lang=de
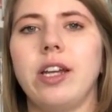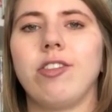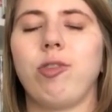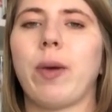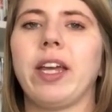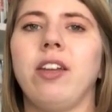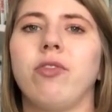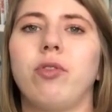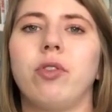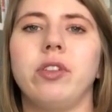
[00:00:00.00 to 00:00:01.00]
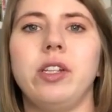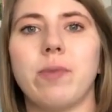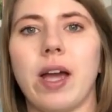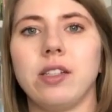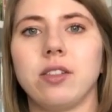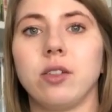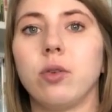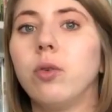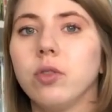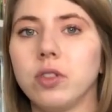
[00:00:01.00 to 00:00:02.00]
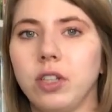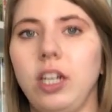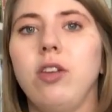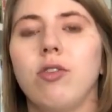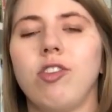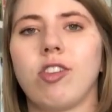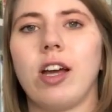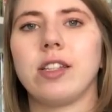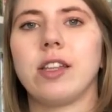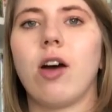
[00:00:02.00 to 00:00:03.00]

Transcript: entsprechend wurden die meisten großen Kinostarts